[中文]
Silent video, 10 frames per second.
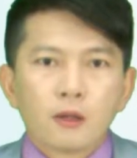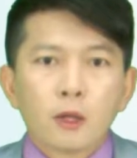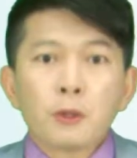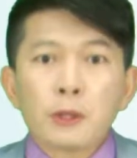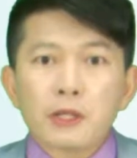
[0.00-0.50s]

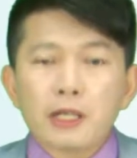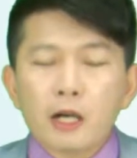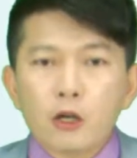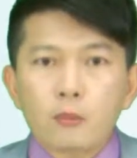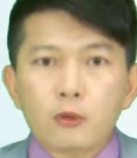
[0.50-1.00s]
讲到医疗
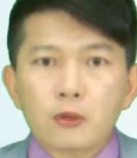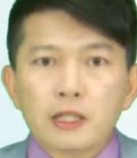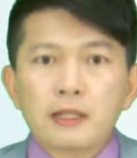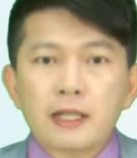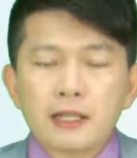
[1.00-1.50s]
服务，
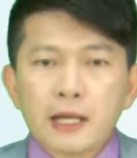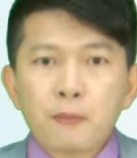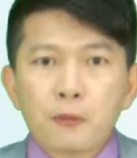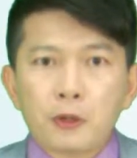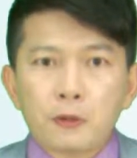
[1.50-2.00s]
真侪长
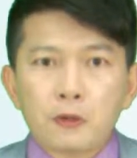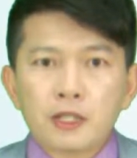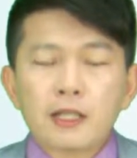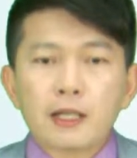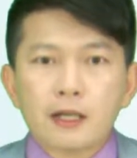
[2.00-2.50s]
辈有
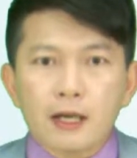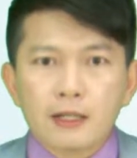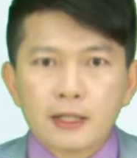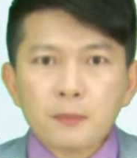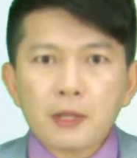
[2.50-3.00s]
失禁、的
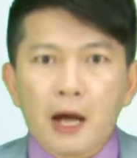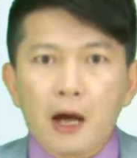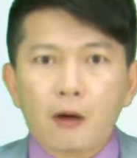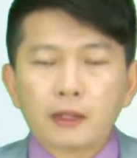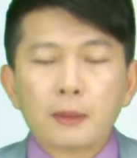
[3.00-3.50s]
镜
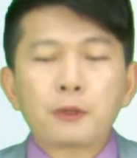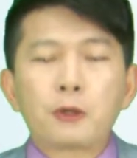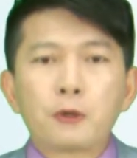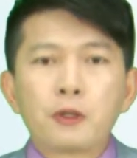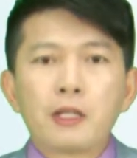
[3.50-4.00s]
头、严重
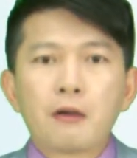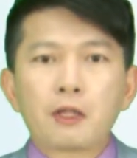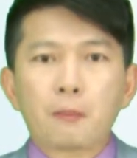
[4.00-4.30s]
困扰着